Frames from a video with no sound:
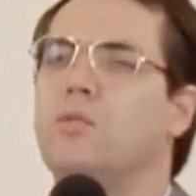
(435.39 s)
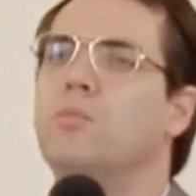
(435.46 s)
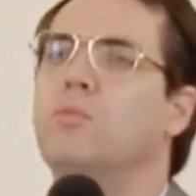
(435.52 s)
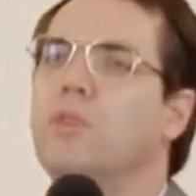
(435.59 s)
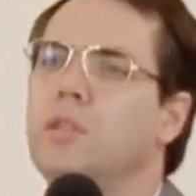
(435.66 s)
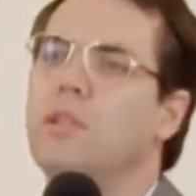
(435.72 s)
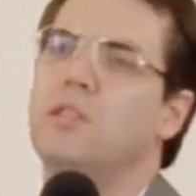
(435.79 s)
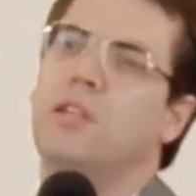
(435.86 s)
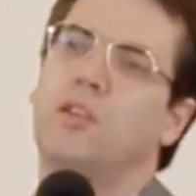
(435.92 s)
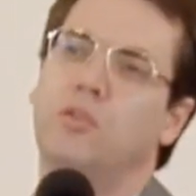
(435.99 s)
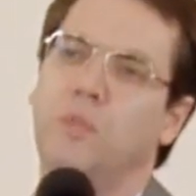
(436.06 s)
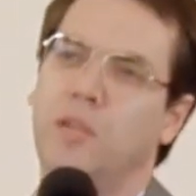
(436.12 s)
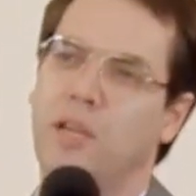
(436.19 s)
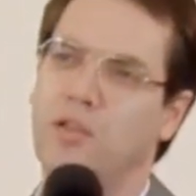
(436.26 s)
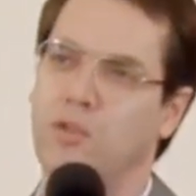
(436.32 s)
muitas
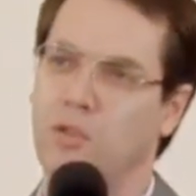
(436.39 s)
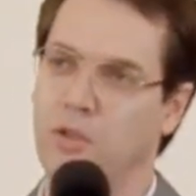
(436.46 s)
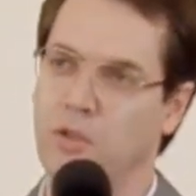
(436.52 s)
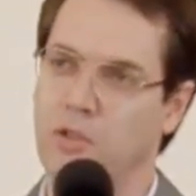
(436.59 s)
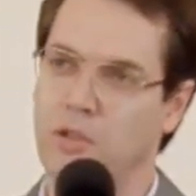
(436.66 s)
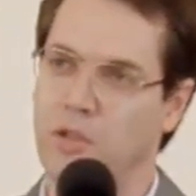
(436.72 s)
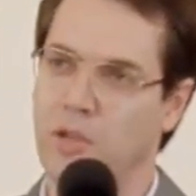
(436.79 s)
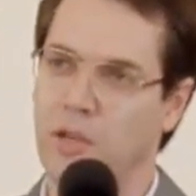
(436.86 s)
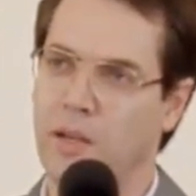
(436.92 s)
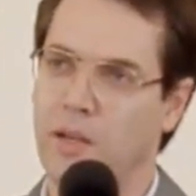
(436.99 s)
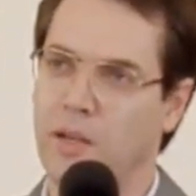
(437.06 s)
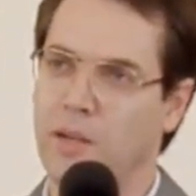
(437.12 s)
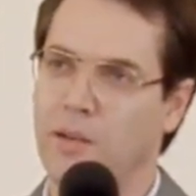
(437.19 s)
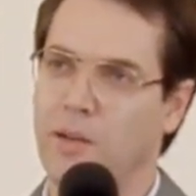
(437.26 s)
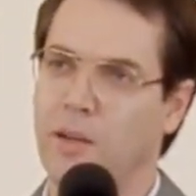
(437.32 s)
denominações
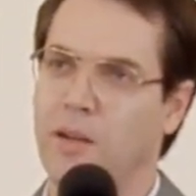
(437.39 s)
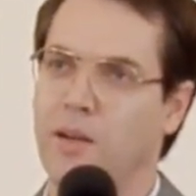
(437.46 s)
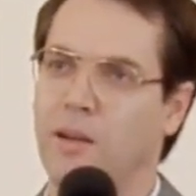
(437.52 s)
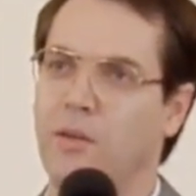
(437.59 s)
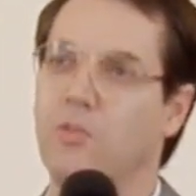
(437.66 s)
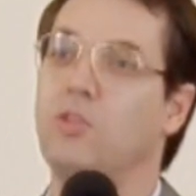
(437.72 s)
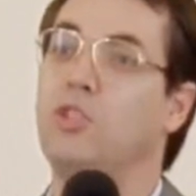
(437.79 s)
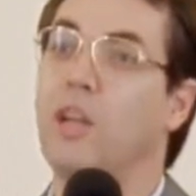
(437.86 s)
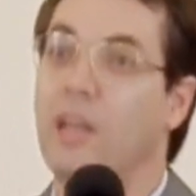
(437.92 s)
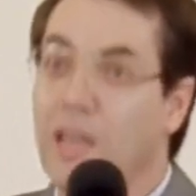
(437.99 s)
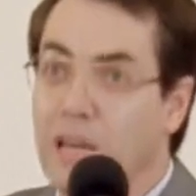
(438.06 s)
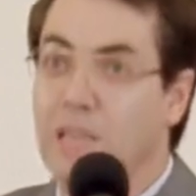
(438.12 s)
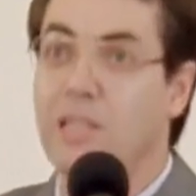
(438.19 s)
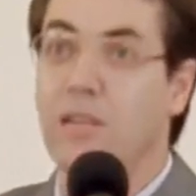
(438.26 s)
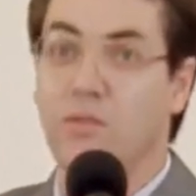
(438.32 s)
uh,
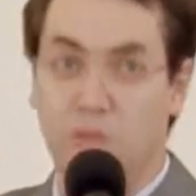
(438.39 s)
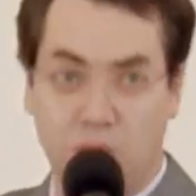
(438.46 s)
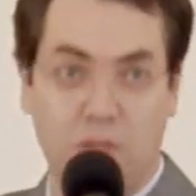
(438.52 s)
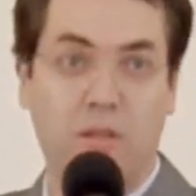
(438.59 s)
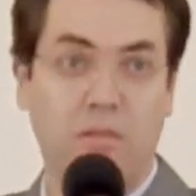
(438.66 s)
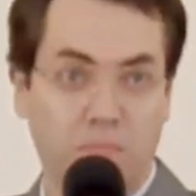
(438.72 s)
utilizam-se